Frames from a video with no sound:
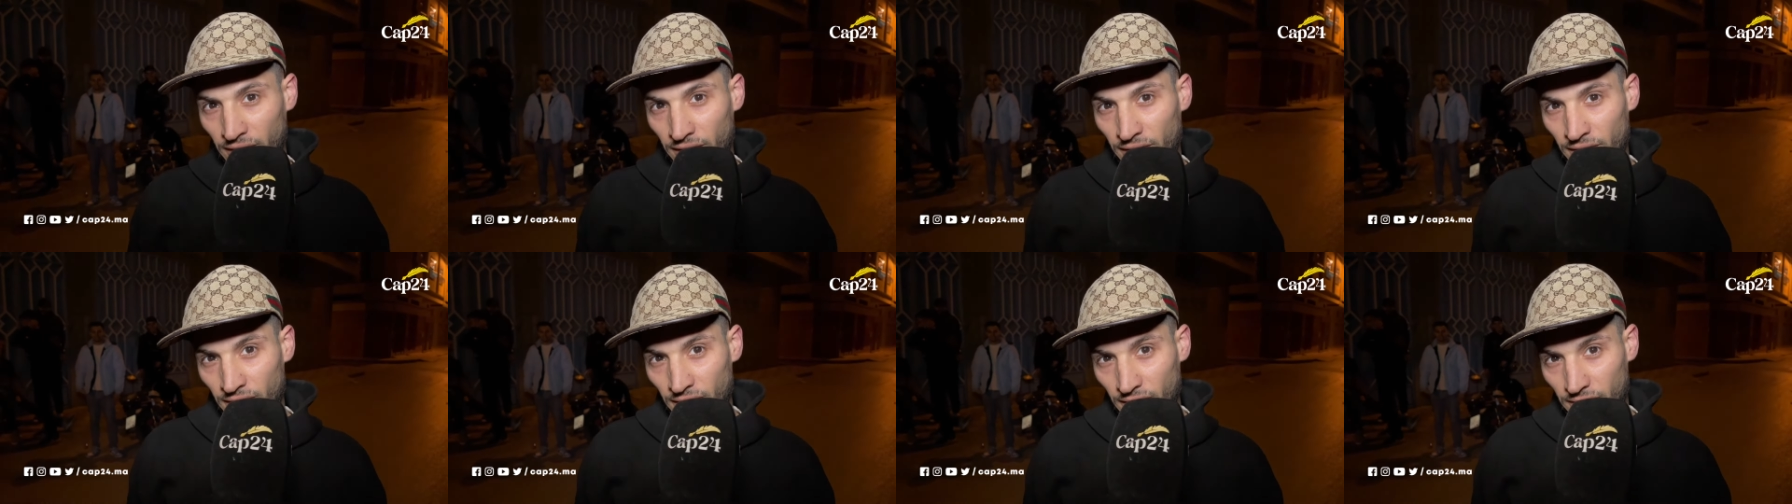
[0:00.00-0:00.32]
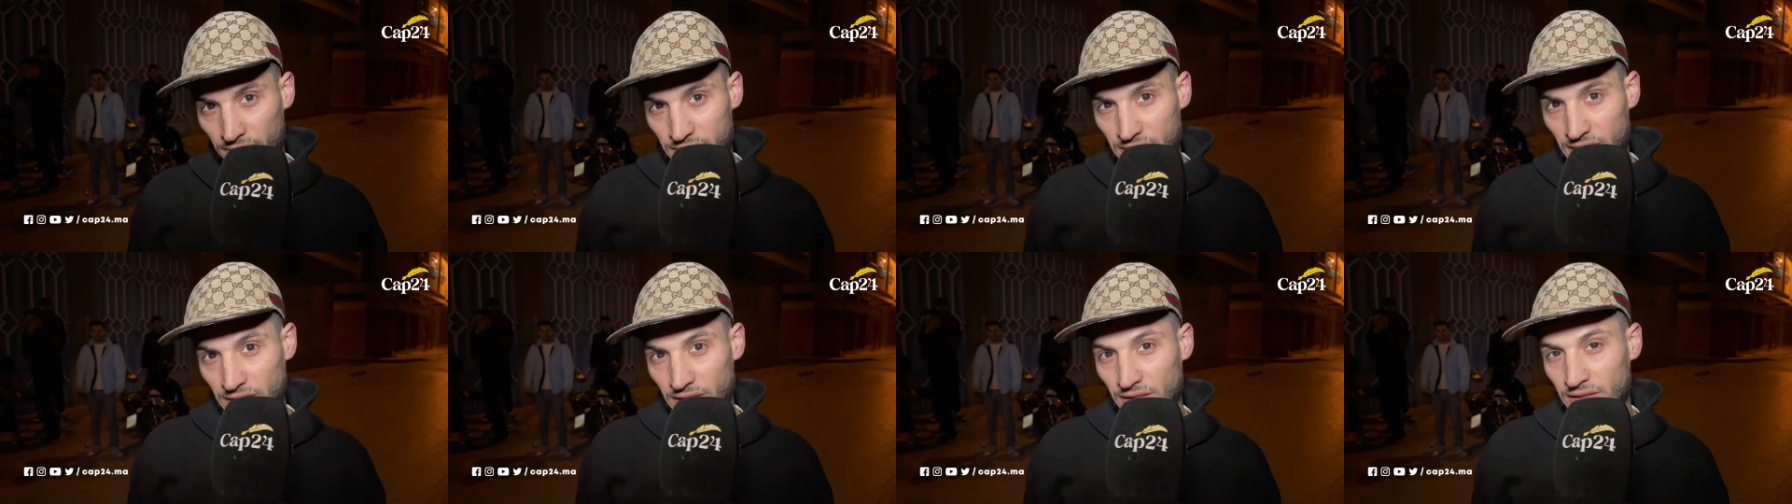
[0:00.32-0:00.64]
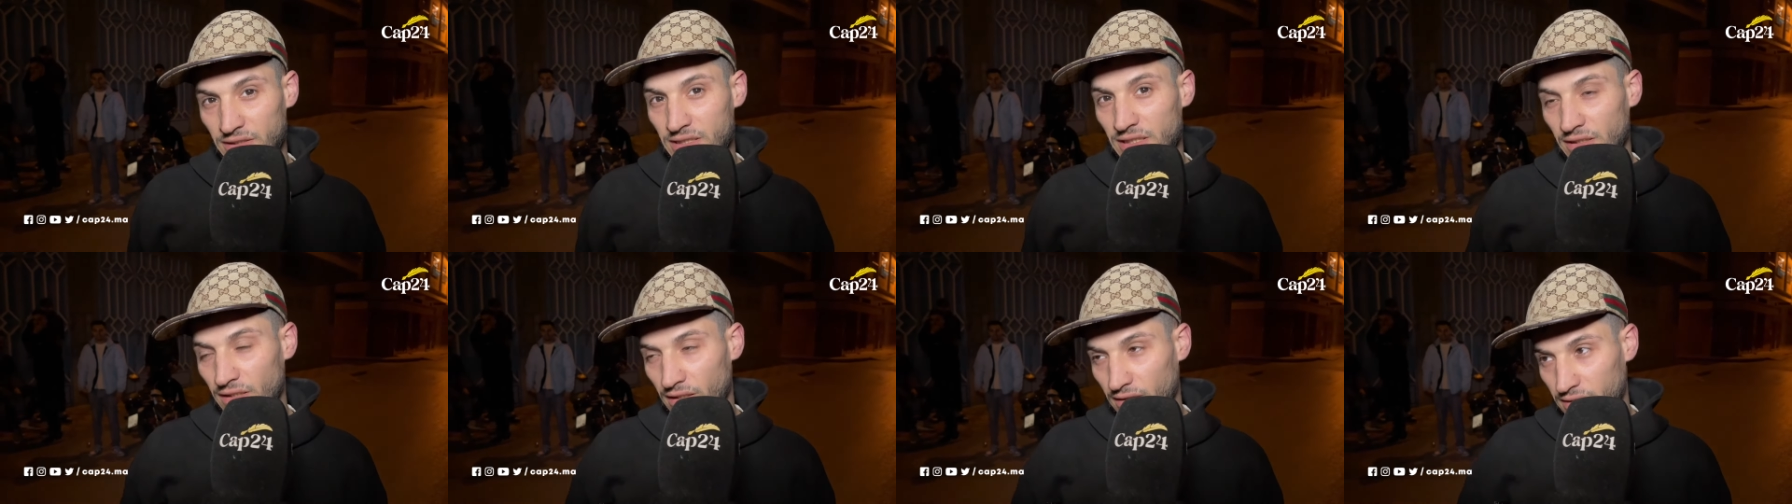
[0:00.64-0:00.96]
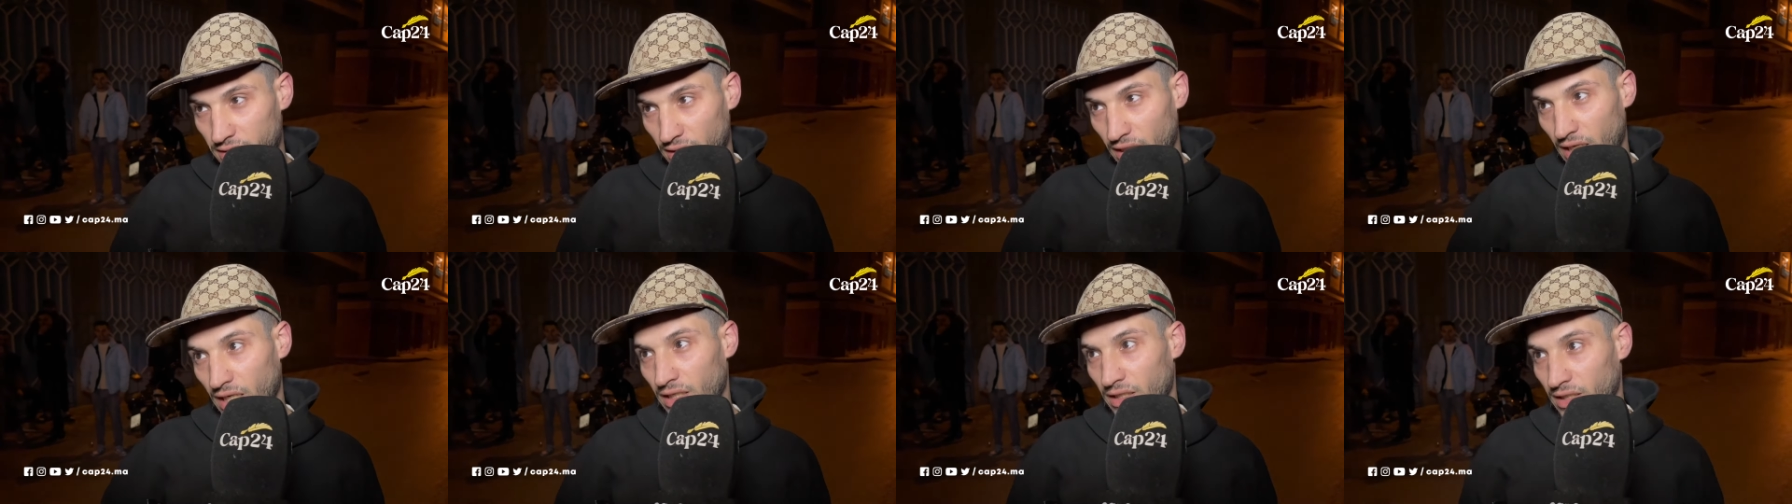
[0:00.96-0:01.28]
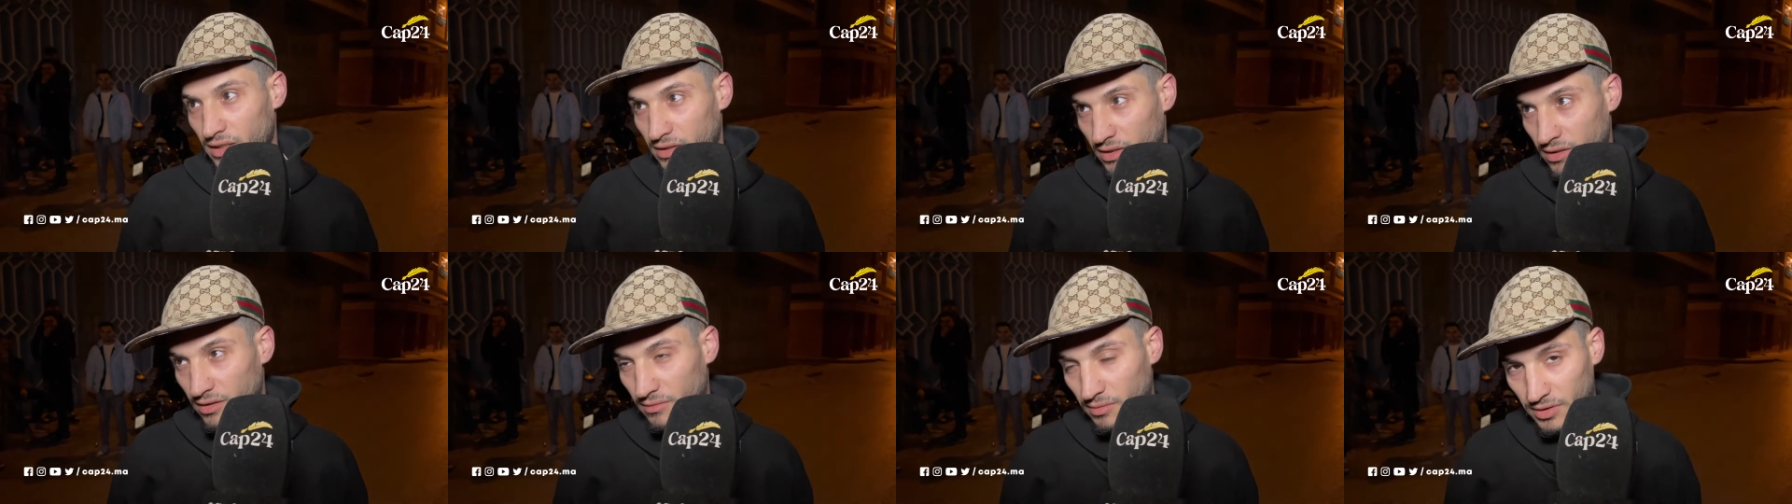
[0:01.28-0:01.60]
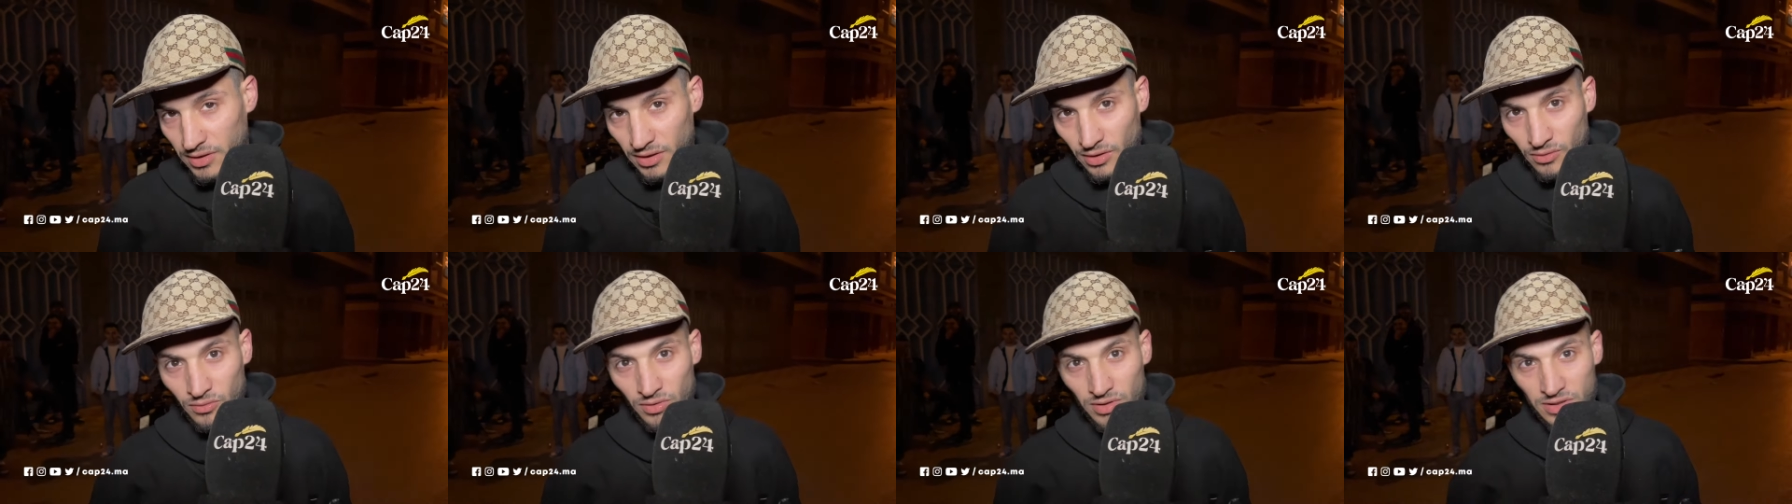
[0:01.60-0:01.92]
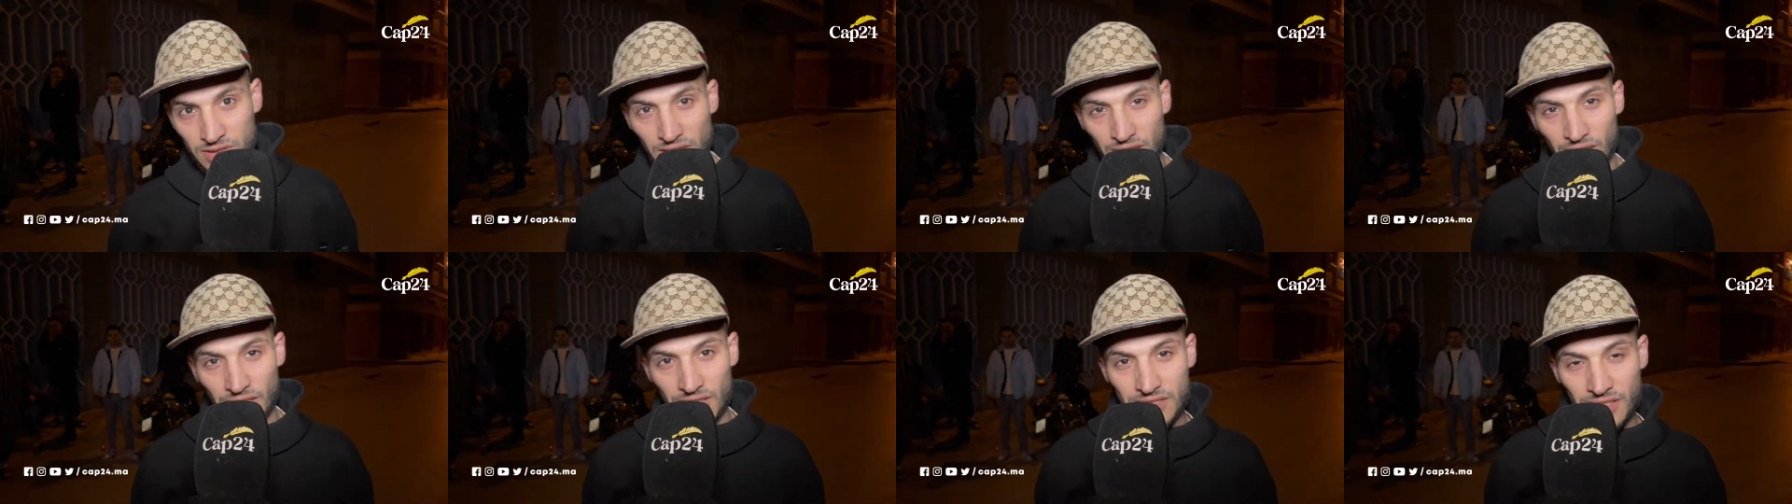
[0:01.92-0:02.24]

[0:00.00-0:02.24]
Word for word: فهمتيني انت شحال هادي دابا طولتي